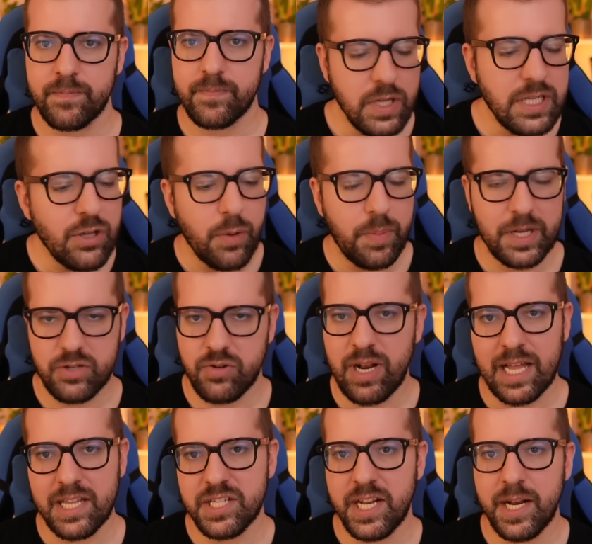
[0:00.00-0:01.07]
Questi due
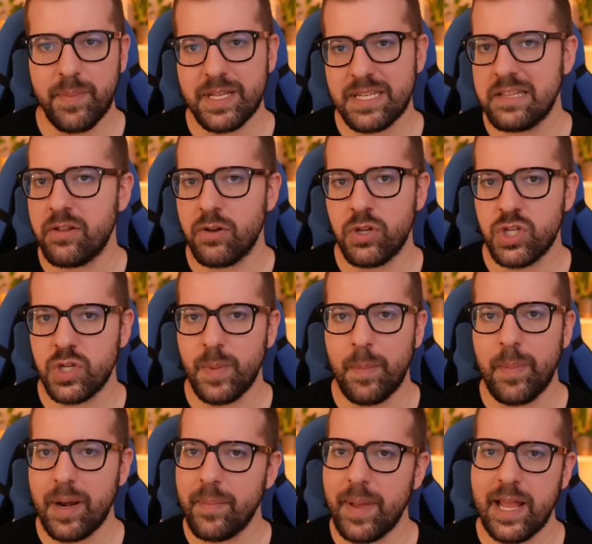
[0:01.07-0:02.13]
personaggi rappresentano insomma
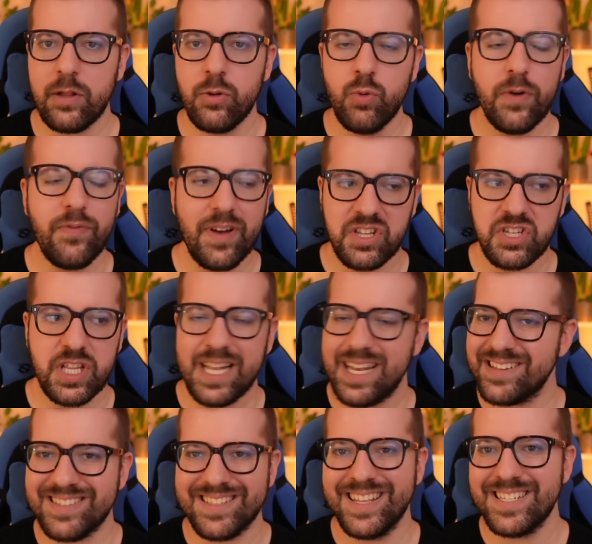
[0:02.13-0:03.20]
per me due facce
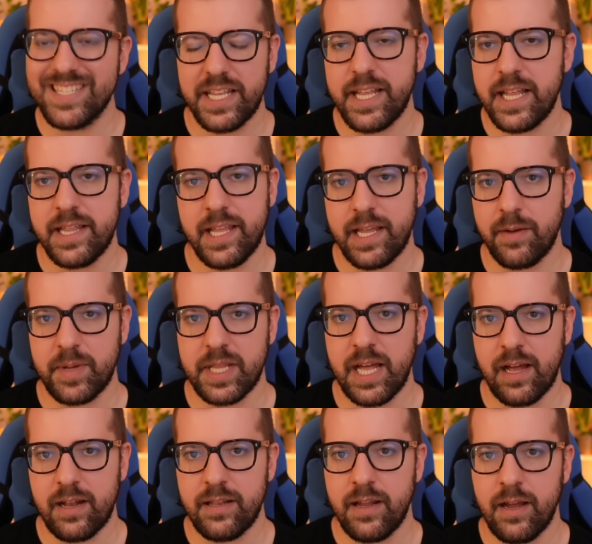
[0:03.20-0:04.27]
della stessa identica
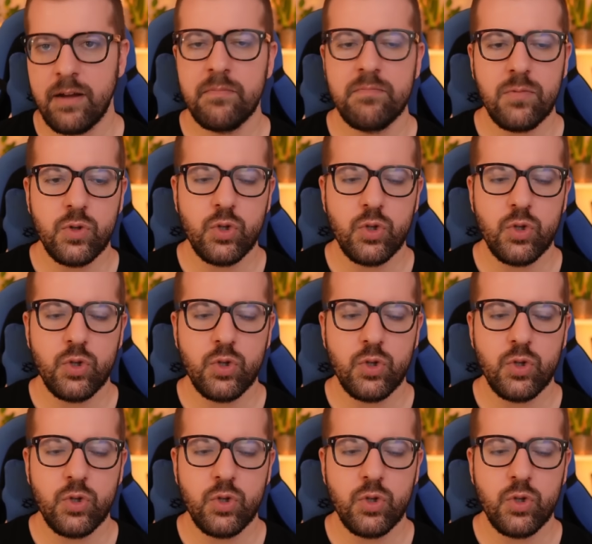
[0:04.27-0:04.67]
medaglia,